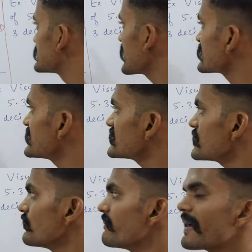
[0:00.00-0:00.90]

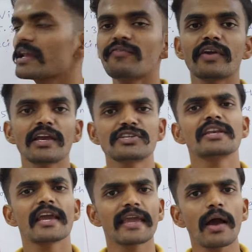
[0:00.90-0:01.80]
सक्सेसिव
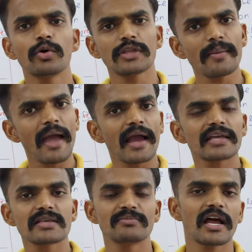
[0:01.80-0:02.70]
मैग्निफिकेशन ये क्या होता है मैं
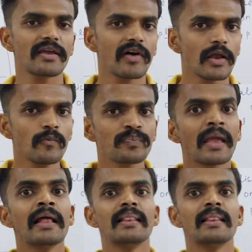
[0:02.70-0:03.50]
आगे समझाने वाला हूँ